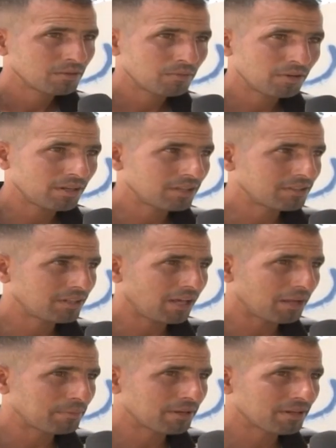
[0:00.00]
والله سي
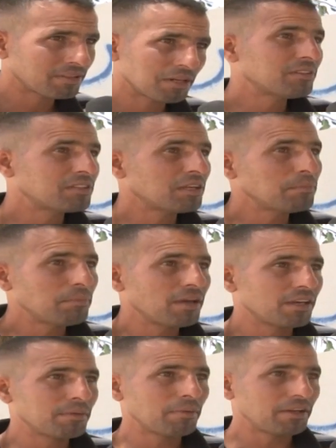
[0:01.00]
العربي ناصر انسان
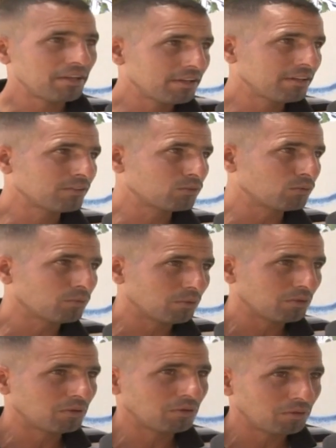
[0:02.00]
باهي معناها ريتو
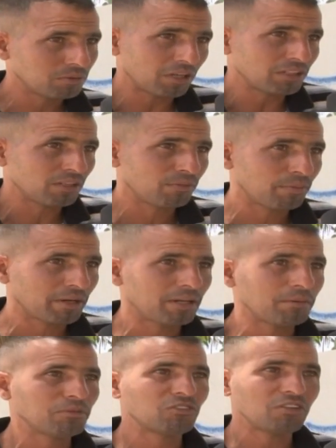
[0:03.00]
تعدى في
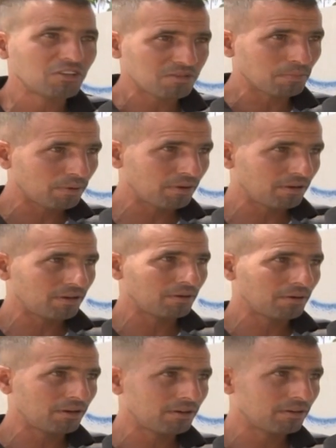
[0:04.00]
البرنامج يحس
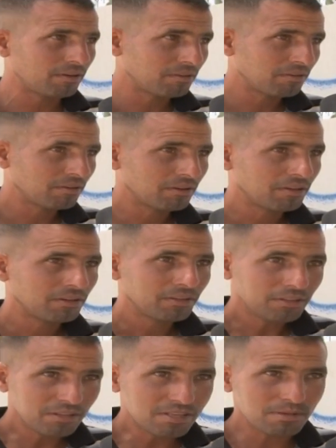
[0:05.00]
بال
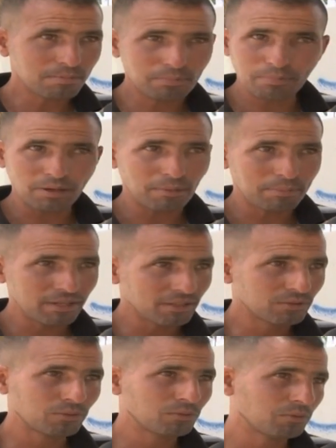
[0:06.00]
يحس
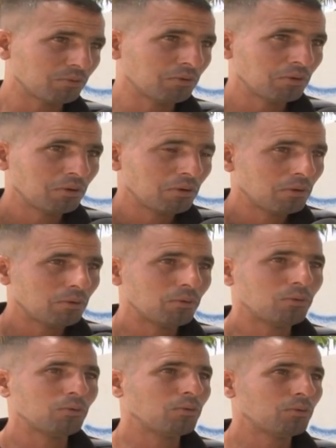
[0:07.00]
بالعباد و...
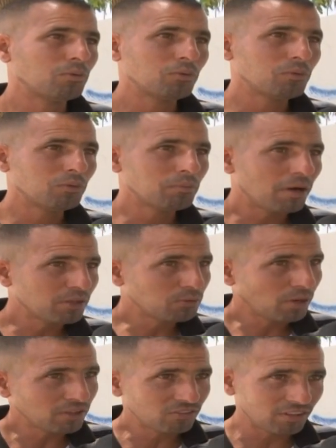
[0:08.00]
وما
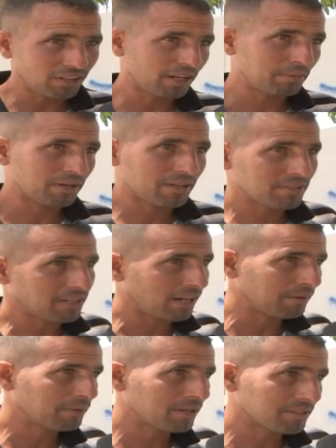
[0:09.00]
عنده حتى شيء العربي ناصر
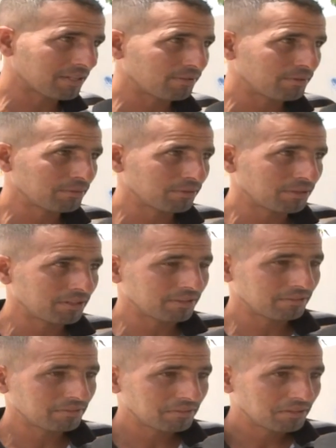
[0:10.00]
العربي ناصر فهمت ولا
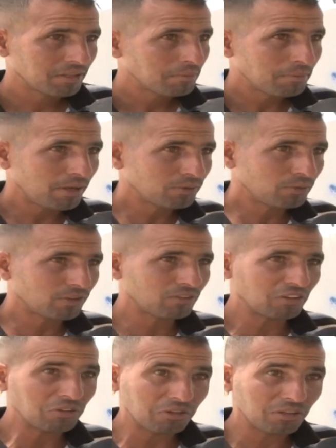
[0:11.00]
ما عنده
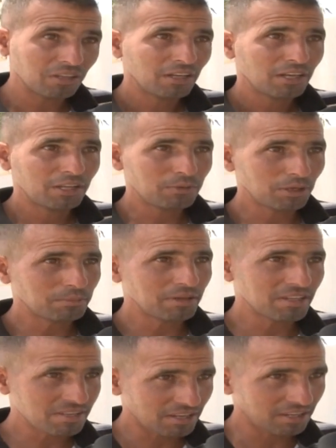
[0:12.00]
شيء انا واحد من
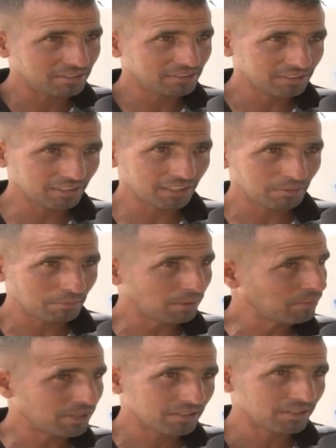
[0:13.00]
الناس كان يقيم
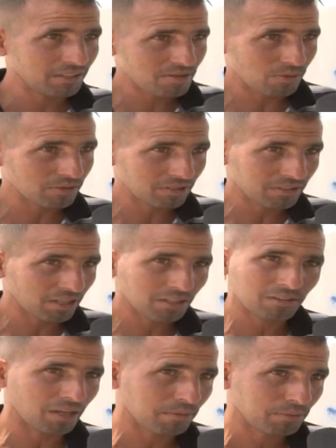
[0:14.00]
بالبلاد الناس كلها
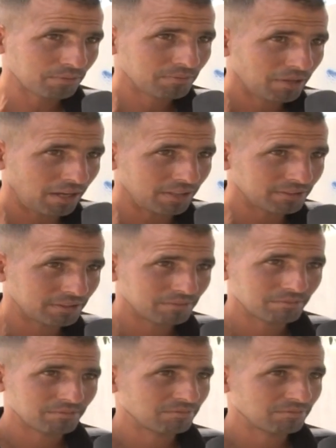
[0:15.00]
تنتخب عادي